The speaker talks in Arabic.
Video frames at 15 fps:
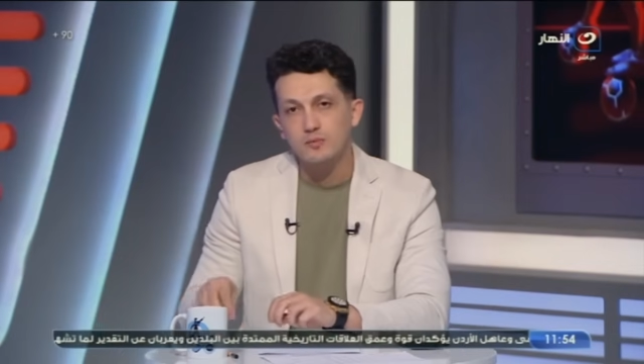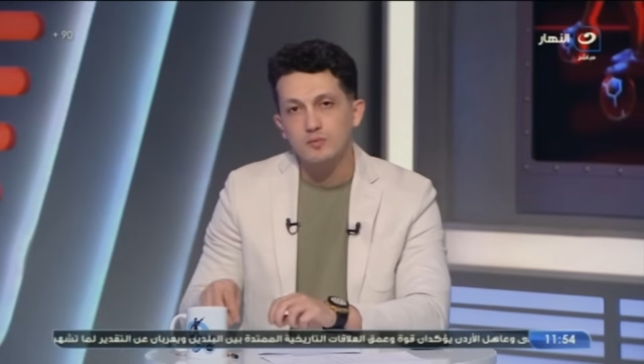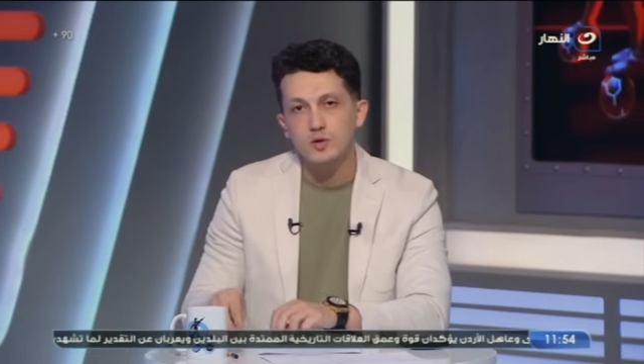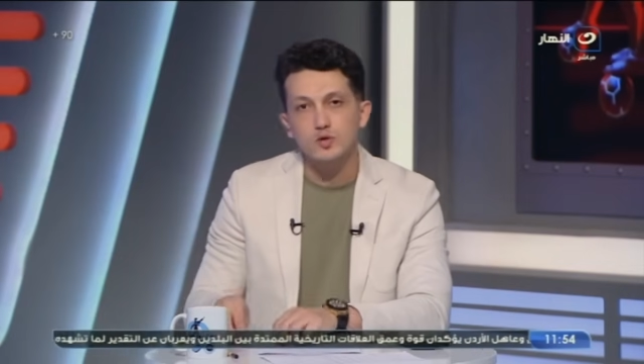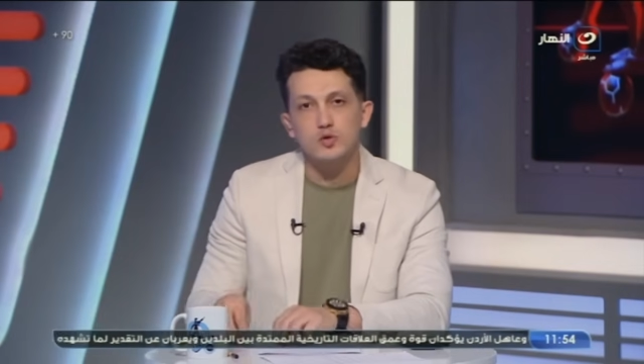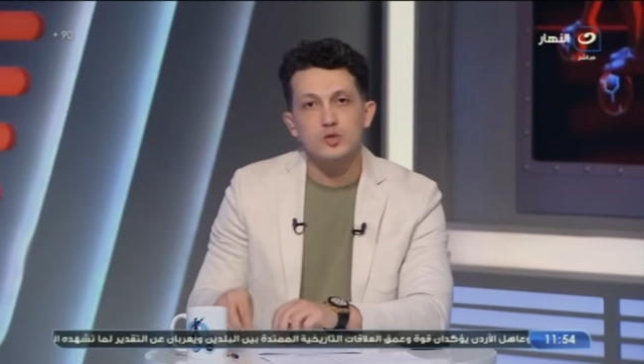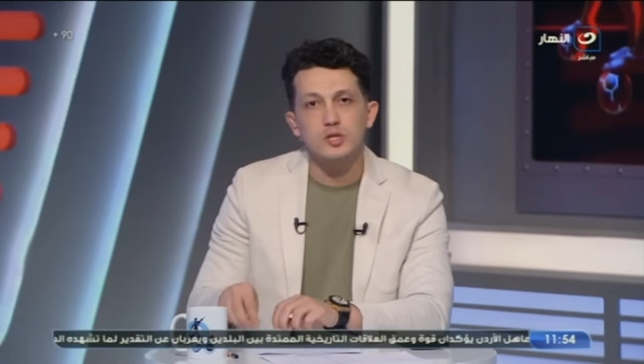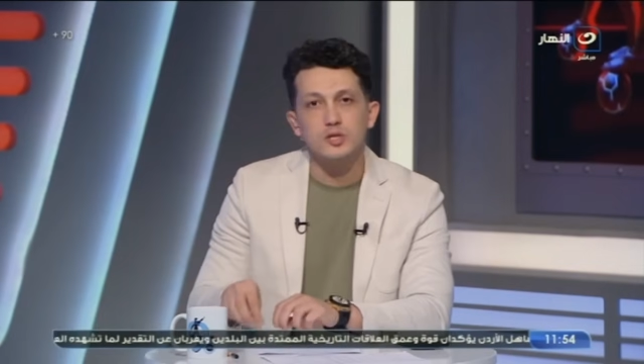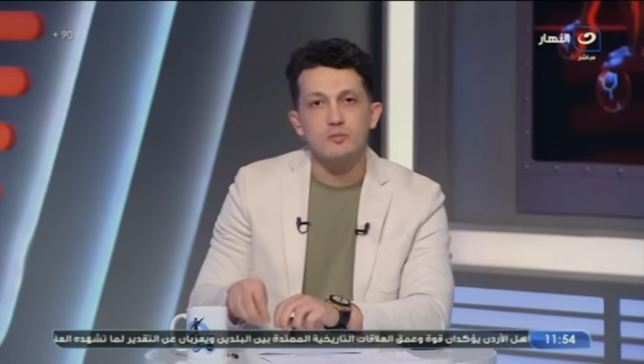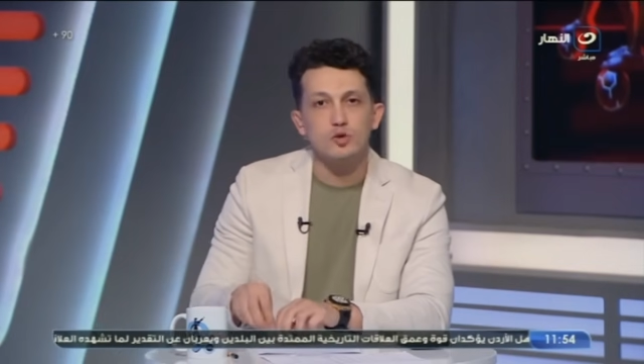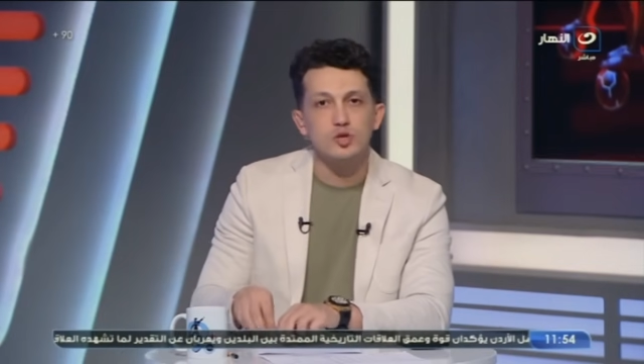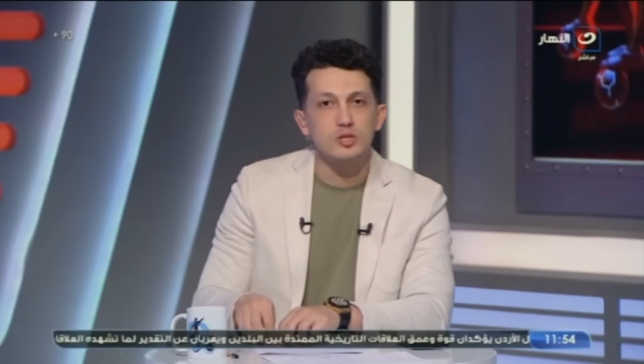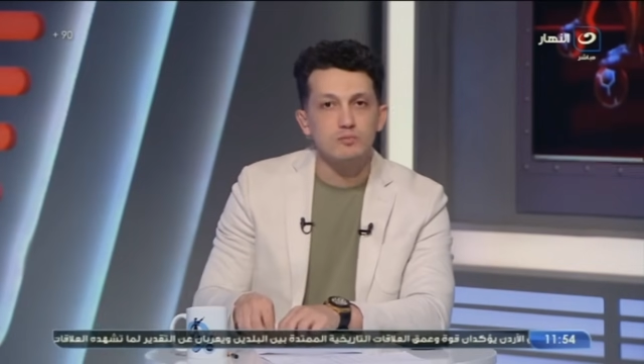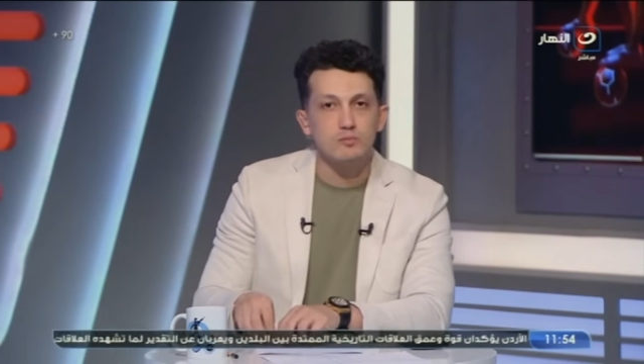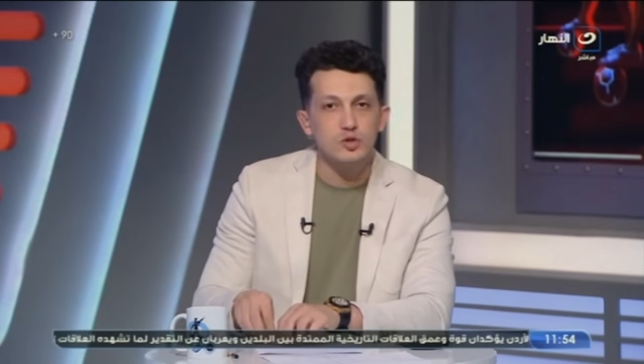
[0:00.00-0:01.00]
بخصوص
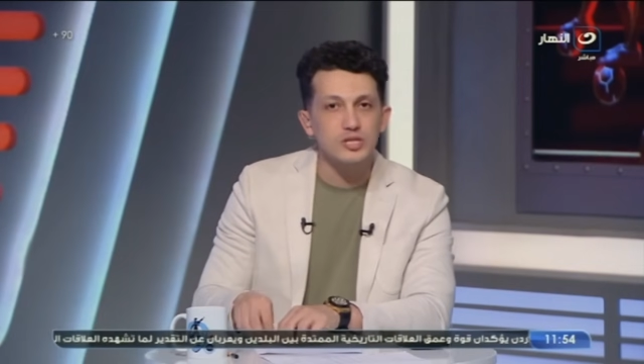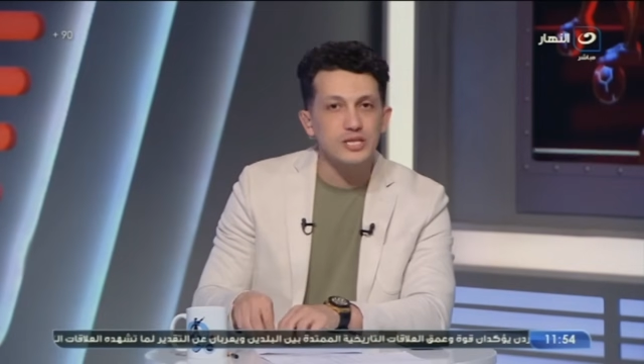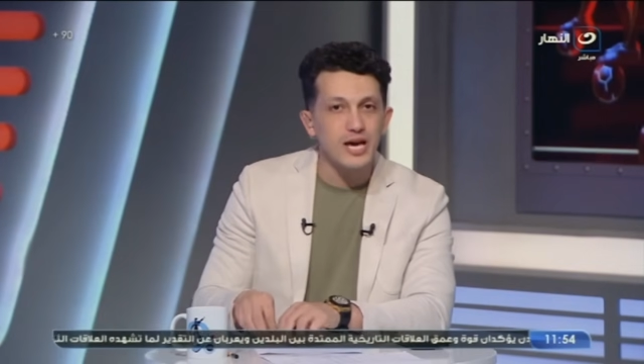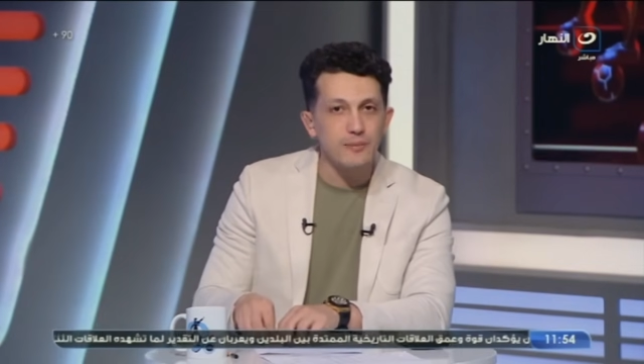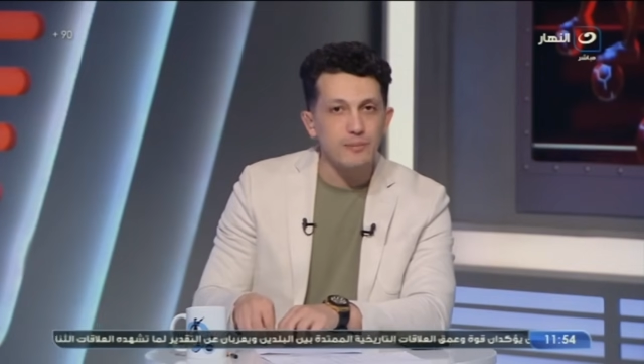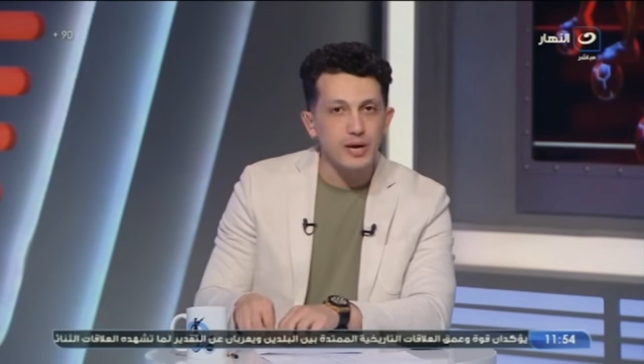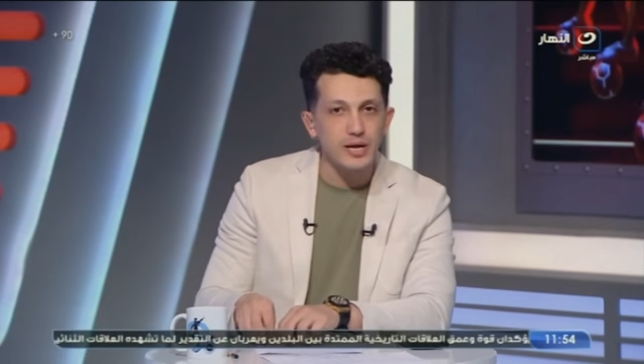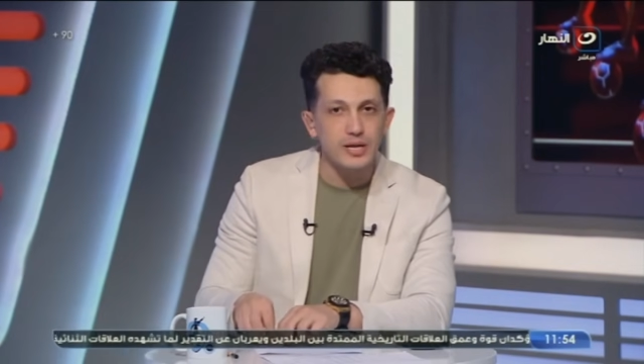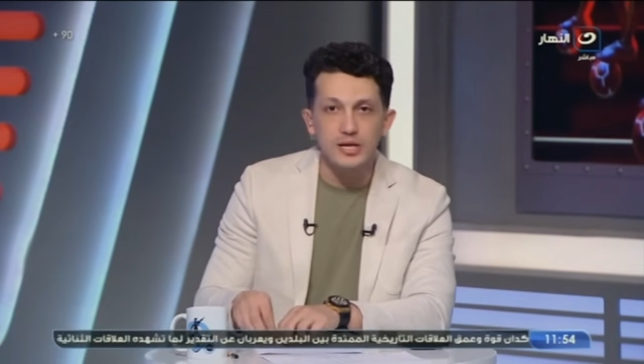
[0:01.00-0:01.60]
إن موتيابا